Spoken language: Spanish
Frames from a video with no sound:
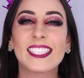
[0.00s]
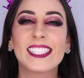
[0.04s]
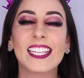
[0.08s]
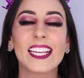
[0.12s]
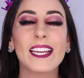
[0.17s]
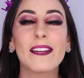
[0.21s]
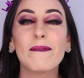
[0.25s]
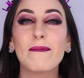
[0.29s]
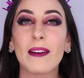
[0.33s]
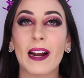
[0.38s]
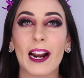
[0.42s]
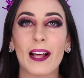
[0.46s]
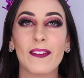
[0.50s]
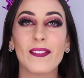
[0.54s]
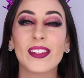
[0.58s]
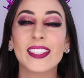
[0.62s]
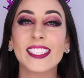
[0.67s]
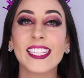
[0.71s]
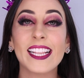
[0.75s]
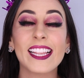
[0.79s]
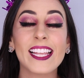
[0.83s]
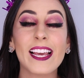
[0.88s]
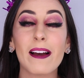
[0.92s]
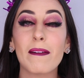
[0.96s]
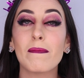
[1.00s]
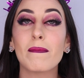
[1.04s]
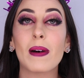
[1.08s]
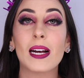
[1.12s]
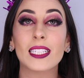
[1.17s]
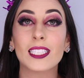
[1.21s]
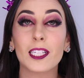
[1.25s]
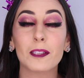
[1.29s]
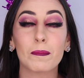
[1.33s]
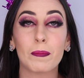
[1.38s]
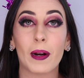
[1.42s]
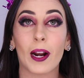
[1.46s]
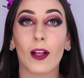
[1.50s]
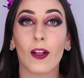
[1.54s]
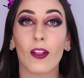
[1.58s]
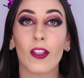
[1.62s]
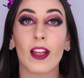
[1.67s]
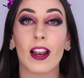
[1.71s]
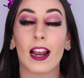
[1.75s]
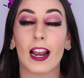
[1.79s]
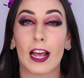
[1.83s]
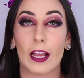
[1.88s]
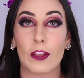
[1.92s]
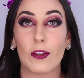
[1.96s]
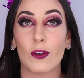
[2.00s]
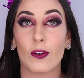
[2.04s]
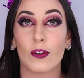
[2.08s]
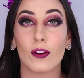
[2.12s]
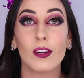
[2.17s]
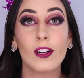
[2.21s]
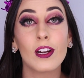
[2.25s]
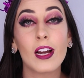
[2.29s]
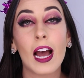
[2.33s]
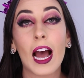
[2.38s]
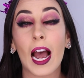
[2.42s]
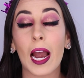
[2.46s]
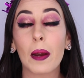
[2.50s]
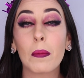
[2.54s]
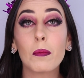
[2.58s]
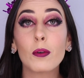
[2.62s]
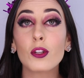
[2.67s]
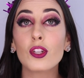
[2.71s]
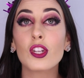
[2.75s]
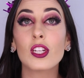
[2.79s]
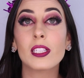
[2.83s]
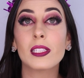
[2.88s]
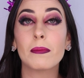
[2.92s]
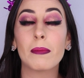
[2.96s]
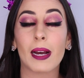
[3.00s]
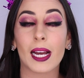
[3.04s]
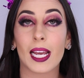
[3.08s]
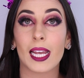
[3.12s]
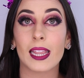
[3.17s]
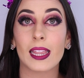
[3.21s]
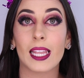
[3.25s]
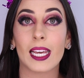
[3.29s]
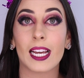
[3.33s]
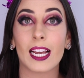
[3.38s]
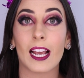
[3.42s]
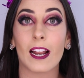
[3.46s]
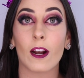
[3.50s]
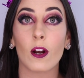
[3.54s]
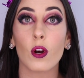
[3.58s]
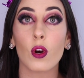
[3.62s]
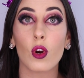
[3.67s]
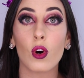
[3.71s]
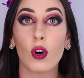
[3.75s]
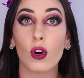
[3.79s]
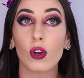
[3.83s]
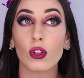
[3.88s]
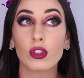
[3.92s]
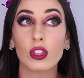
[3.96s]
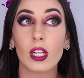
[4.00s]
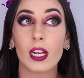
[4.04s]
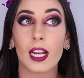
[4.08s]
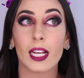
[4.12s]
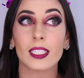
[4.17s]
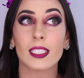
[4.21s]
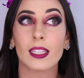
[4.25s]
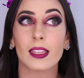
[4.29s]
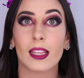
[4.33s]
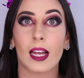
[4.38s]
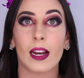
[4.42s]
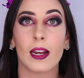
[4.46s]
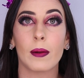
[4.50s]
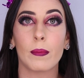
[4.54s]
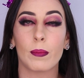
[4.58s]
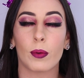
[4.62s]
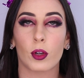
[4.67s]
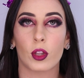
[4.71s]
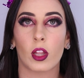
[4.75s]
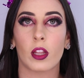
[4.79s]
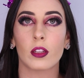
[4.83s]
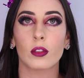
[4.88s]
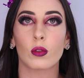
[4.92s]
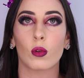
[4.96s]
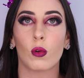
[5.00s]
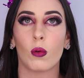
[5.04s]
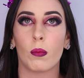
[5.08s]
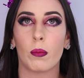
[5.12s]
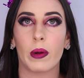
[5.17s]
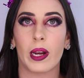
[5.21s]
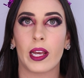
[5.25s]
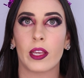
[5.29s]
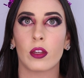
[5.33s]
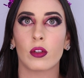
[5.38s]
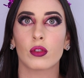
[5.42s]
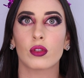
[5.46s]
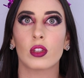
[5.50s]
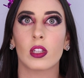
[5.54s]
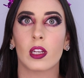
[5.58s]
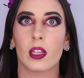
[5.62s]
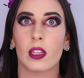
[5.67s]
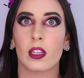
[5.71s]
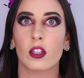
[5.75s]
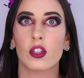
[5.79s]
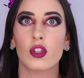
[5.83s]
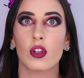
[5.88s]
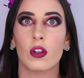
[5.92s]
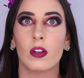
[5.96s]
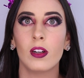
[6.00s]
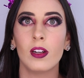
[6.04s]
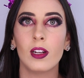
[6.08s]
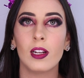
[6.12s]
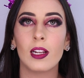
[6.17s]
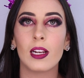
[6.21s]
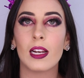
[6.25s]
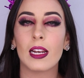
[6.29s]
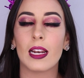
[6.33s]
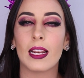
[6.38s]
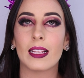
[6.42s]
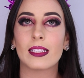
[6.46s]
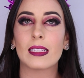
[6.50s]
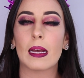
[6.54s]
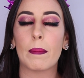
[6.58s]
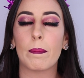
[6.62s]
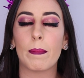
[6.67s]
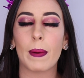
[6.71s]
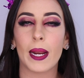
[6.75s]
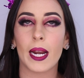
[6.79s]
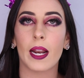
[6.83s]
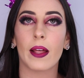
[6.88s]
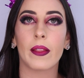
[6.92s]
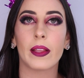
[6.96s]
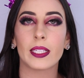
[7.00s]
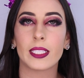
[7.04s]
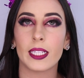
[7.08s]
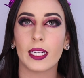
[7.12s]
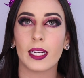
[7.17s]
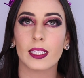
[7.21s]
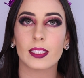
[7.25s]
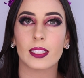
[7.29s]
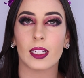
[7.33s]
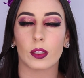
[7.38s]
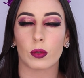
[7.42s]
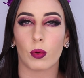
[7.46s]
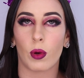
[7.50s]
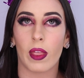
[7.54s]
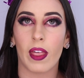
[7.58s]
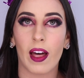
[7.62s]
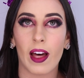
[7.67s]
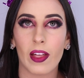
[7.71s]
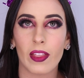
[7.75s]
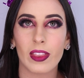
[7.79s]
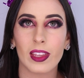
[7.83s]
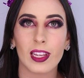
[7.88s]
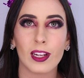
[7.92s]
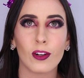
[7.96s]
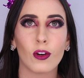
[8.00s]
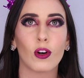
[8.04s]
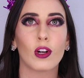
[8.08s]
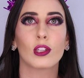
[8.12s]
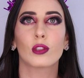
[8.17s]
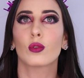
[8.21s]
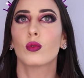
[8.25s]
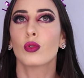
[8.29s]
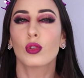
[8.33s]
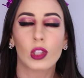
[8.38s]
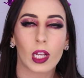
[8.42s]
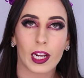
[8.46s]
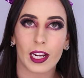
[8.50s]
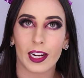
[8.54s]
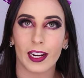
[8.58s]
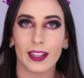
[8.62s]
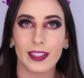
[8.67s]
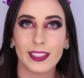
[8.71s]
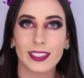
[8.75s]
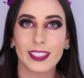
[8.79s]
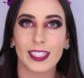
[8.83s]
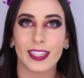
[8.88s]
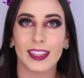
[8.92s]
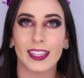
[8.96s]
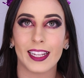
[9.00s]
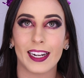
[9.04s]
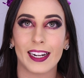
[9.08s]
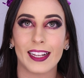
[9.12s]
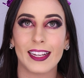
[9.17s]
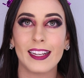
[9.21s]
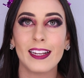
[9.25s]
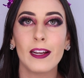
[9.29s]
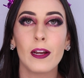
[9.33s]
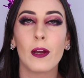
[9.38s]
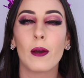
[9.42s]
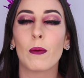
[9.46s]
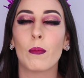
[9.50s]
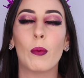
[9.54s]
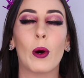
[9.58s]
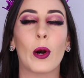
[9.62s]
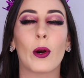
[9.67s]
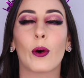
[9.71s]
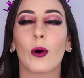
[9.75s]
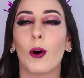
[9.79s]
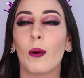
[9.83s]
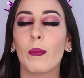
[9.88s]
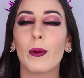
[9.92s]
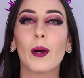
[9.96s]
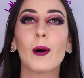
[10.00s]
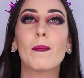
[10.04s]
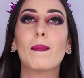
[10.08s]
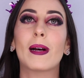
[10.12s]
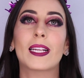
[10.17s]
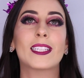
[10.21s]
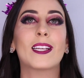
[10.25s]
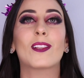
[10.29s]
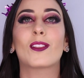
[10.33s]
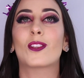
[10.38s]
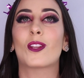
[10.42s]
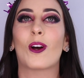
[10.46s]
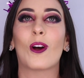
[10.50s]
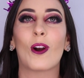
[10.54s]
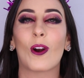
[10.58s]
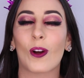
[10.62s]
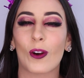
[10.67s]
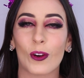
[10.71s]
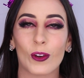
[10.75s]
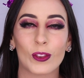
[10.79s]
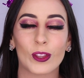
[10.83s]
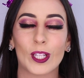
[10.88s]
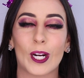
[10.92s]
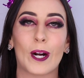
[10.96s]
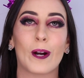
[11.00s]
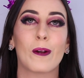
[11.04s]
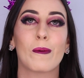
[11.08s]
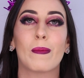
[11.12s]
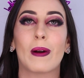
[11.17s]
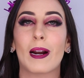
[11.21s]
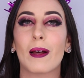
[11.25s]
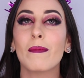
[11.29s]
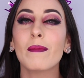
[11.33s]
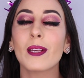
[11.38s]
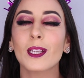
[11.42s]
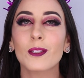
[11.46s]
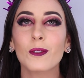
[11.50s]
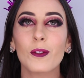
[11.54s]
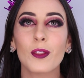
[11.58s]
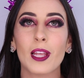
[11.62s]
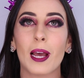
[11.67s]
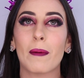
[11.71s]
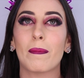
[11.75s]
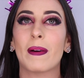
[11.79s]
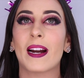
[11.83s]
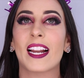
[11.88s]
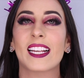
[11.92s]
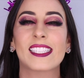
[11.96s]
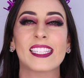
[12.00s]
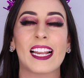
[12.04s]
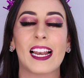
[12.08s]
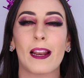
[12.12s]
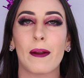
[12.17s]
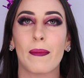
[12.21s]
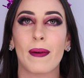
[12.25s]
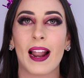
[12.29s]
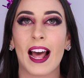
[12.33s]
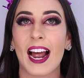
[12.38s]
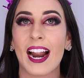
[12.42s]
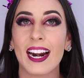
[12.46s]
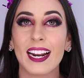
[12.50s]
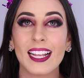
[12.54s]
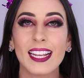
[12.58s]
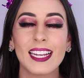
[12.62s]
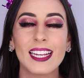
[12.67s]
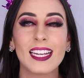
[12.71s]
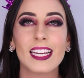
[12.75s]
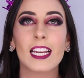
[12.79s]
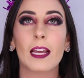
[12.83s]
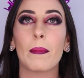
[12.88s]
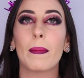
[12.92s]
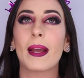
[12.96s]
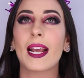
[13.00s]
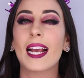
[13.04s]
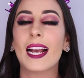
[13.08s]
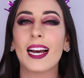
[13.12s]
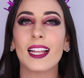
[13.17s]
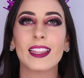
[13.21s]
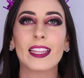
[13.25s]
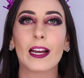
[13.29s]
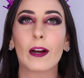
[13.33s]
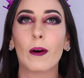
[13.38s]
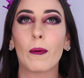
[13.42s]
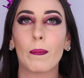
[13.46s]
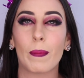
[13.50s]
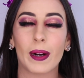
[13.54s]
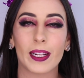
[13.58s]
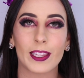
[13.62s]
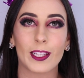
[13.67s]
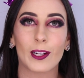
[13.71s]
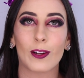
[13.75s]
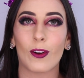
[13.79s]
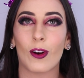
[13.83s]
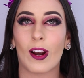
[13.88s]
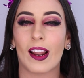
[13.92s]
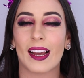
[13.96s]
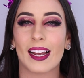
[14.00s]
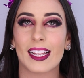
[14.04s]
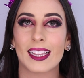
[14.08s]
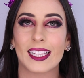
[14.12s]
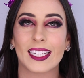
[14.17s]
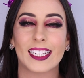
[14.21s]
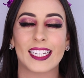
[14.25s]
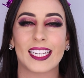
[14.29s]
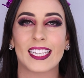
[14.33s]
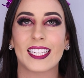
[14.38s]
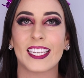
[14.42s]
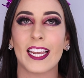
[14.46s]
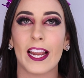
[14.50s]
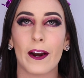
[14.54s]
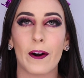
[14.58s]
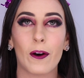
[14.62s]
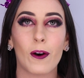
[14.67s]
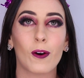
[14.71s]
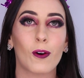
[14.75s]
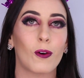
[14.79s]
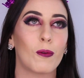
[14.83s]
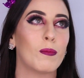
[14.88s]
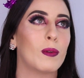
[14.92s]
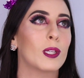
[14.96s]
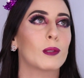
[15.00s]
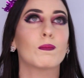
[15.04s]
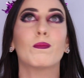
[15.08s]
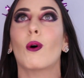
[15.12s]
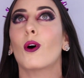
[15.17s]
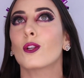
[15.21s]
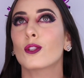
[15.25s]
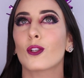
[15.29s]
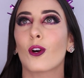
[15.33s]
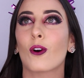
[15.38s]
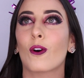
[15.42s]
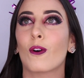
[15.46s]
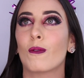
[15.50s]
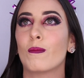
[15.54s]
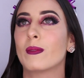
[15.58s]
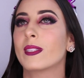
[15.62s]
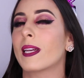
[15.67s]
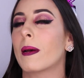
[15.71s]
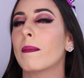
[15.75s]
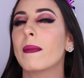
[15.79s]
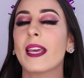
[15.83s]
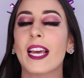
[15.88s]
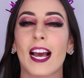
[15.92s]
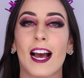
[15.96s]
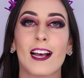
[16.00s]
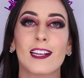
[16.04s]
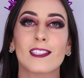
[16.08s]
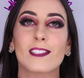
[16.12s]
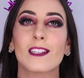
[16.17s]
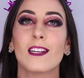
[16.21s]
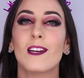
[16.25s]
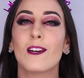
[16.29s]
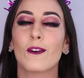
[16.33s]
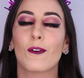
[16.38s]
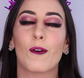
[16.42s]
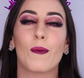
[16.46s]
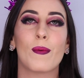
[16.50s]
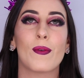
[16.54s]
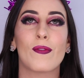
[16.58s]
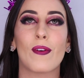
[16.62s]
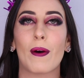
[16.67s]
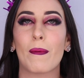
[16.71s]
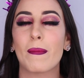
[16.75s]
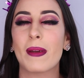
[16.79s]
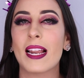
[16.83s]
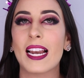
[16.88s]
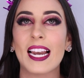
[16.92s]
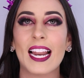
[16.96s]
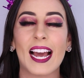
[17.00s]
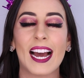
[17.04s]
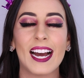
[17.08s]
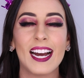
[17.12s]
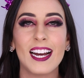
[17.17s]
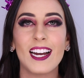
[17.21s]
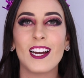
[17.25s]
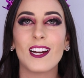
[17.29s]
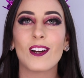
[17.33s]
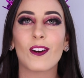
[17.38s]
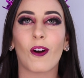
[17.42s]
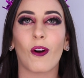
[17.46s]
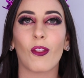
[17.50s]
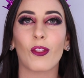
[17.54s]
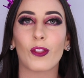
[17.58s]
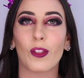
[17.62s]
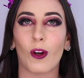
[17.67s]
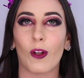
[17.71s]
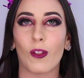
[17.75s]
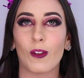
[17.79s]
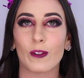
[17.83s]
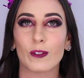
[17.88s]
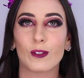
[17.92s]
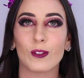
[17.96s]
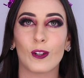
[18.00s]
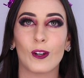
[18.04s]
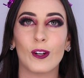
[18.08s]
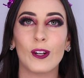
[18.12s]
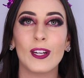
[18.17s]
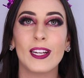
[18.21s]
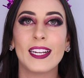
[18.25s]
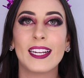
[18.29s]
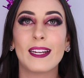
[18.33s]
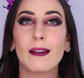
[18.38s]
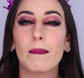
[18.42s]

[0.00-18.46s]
Sí, para mí es el día más esperado del año. Hay muchísima gente que no se le hace tan importante su cumpleaños que de hecho les da pena decir hasta su edad y no les gusta que nadie se entere. Bueno, conmigo pasa todo lo contrario. Para mí es un día para celebrar, que me encanta compartir con la gente que quiero, con mi esposo, con mis amigas, con mi familia, con todos, ¿no?